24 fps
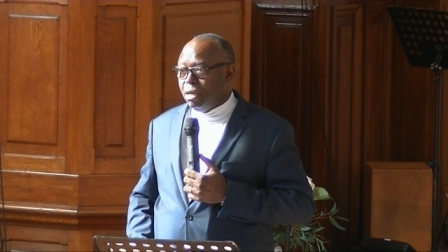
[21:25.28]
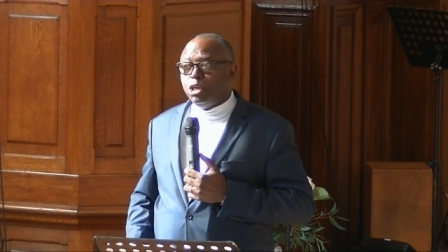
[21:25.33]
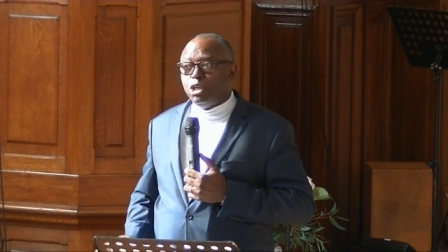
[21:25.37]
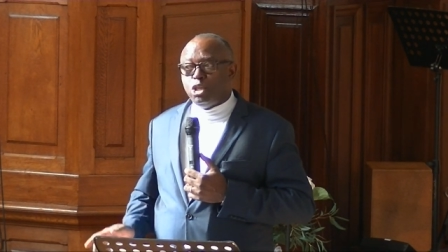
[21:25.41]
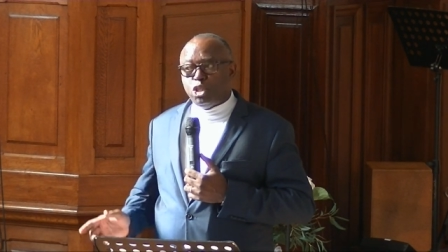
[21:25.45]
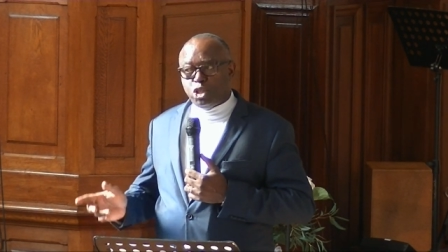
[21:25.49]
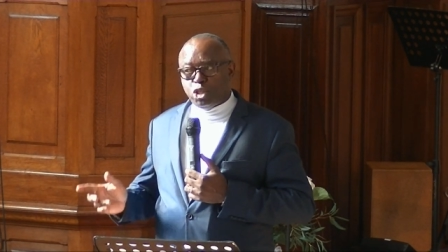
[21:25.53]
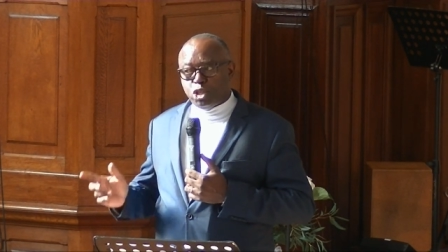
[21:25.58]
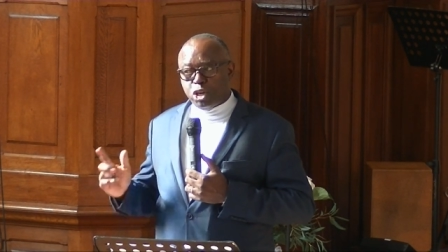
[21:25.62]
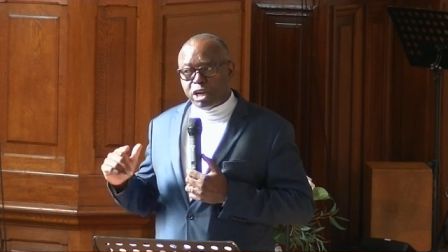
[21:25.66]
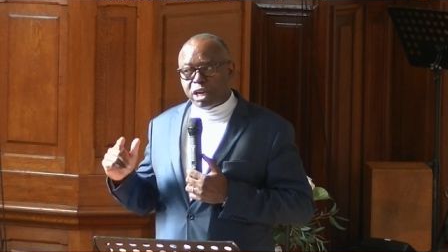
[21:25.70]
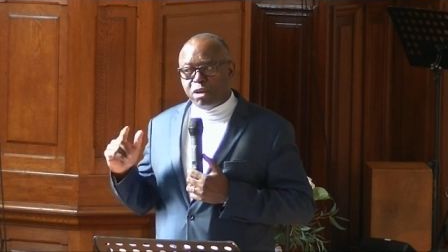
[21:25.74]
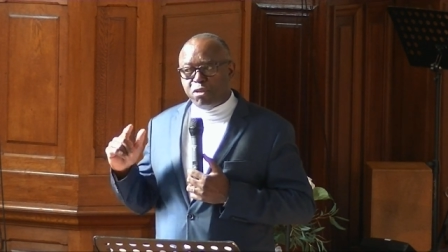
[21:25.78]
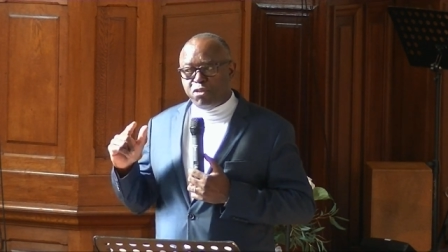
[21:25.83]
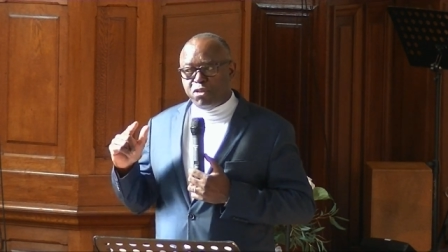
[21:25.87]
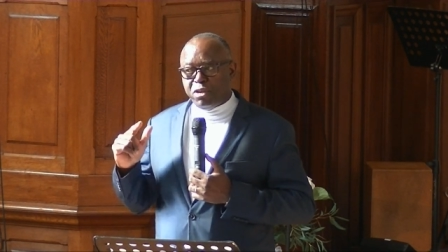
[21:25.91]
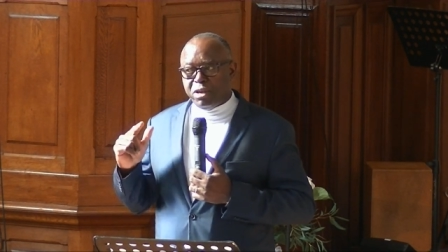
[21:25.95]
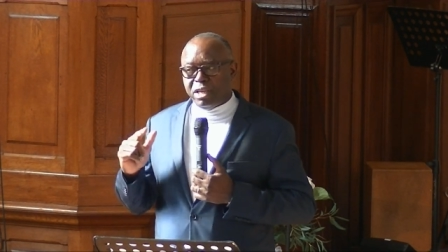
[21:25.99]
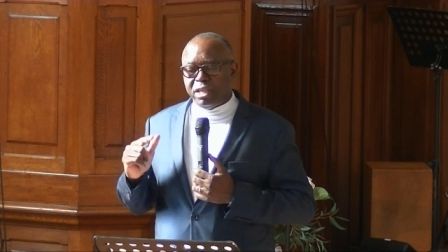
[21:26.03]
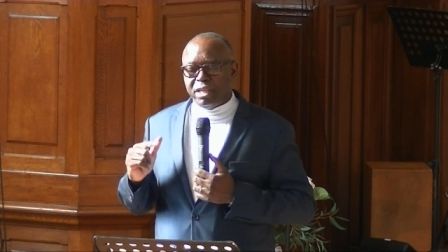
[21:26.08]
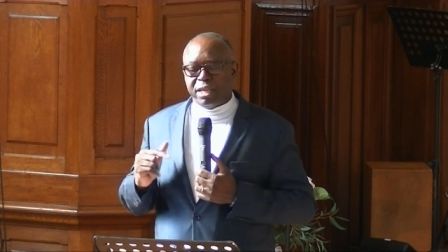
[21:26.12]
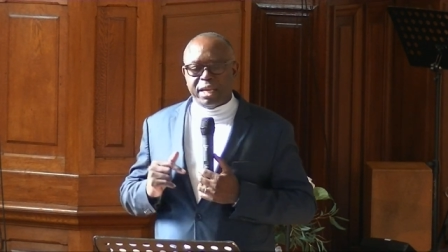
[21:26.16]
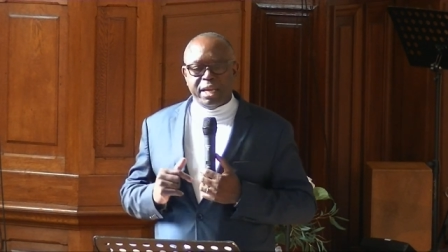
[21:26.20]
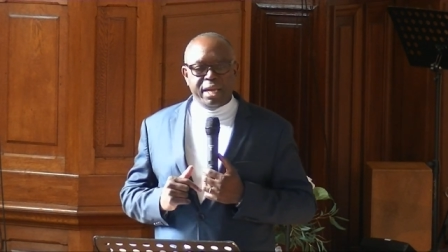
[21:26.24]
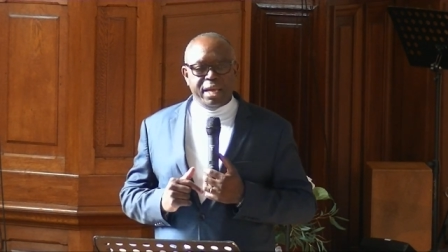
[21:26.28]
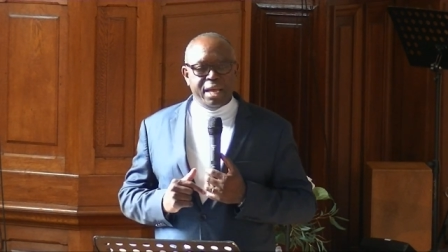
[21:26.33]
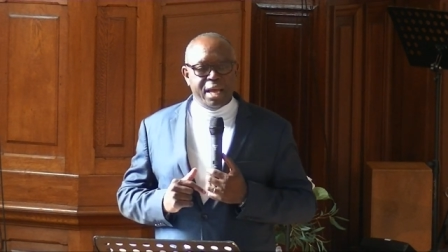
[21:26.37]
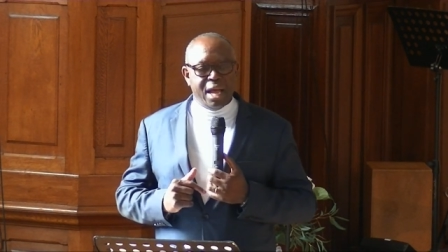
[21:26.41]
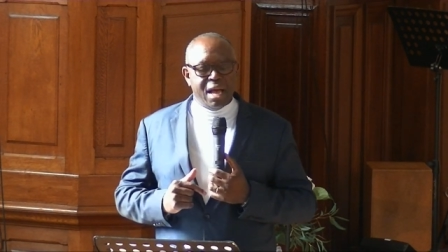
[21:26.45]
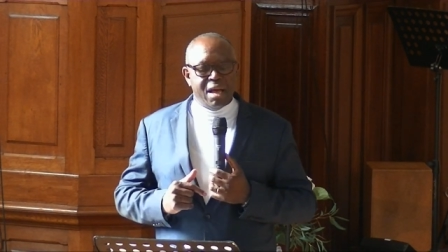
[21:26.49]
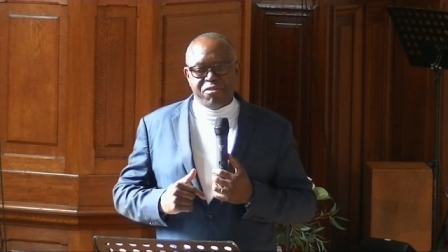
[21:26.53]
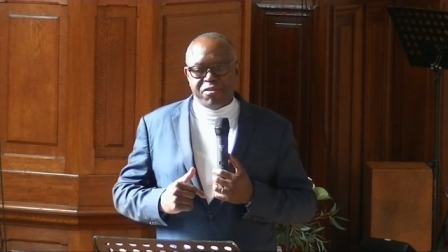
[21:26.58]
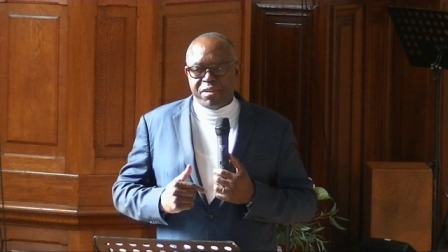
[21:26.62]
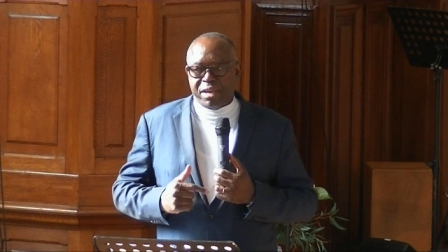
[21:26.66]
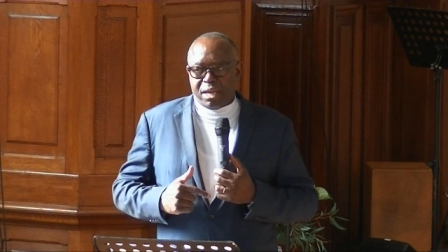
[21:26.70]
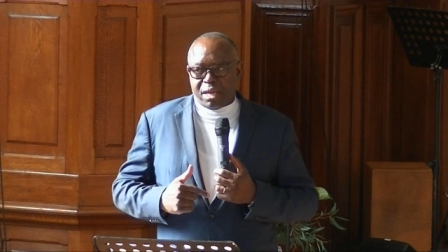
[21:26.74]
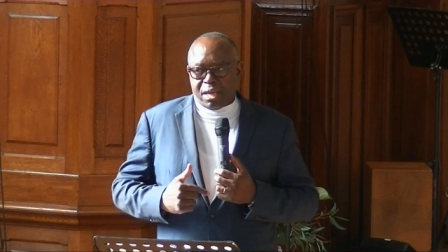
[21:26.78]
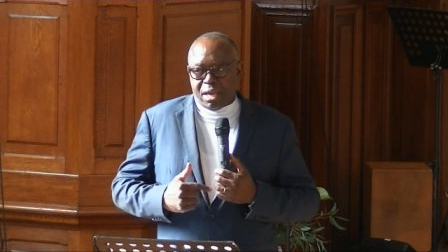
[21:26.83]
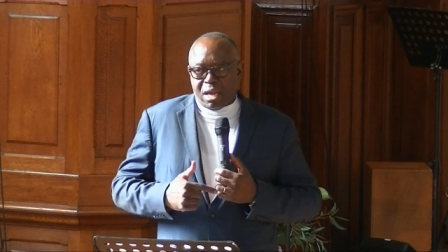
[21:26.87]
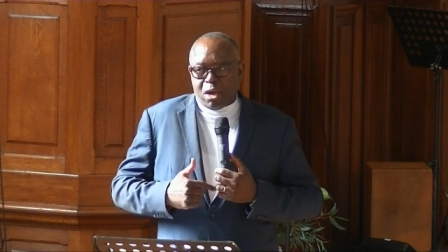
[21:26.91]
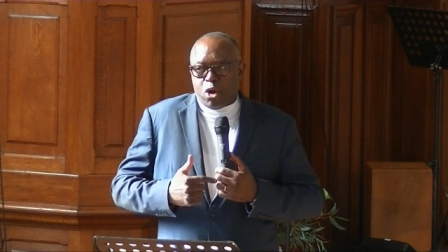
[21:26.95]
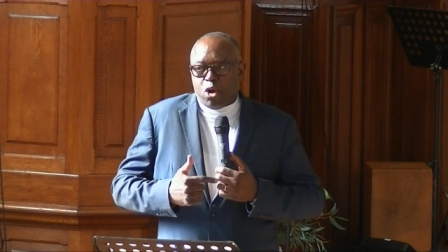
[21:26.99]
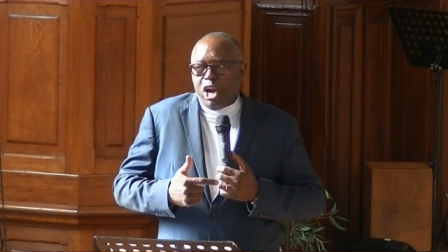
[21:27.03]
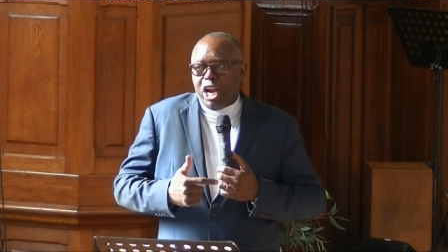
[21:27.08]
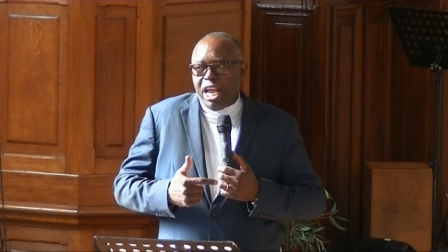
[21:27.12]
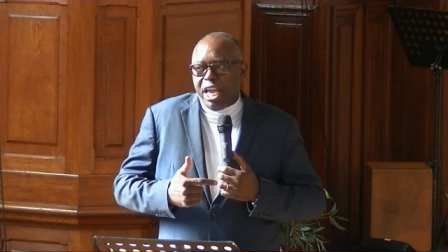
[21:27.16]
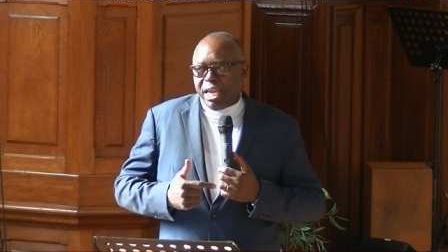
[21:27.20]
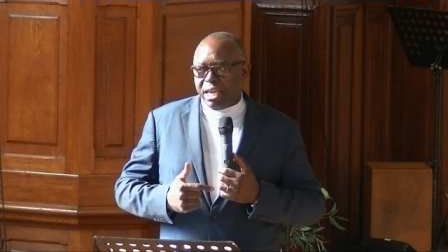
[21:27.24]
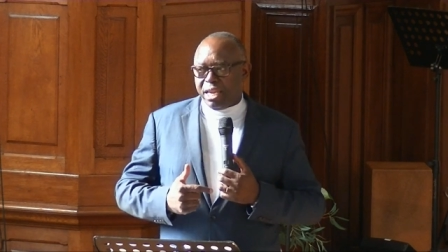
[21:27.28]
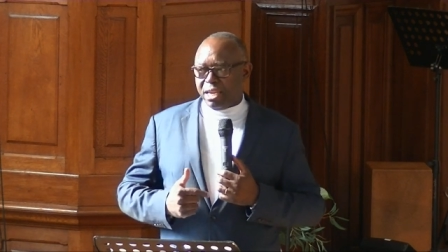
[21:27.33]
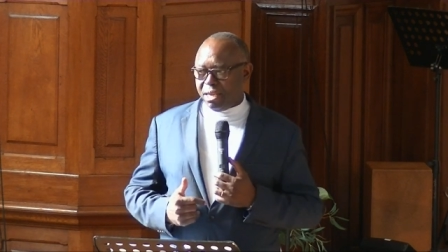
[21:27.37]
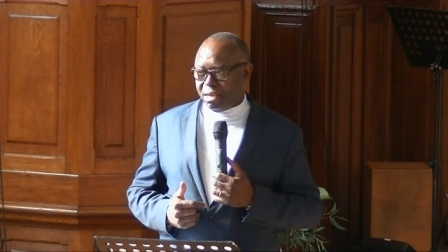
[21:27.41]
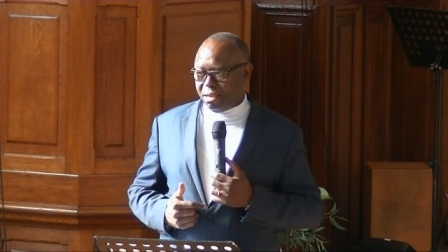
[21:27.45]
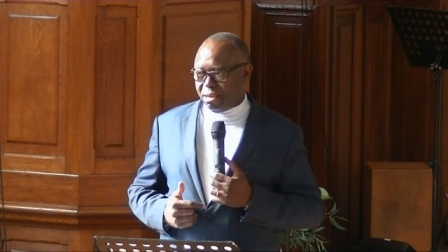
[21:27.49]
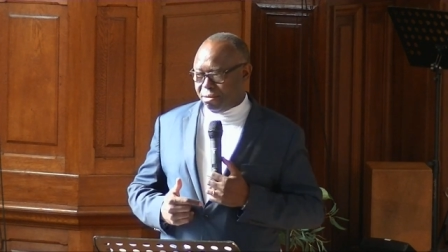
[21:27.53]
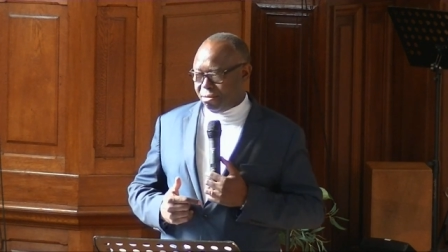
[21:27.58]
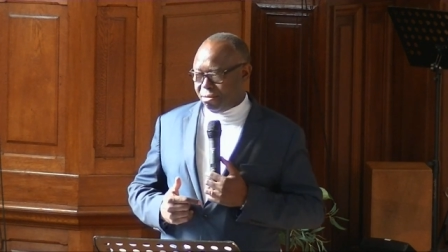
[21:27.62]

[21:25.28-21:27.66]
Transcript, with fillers: Je reviendrai avec un collègue.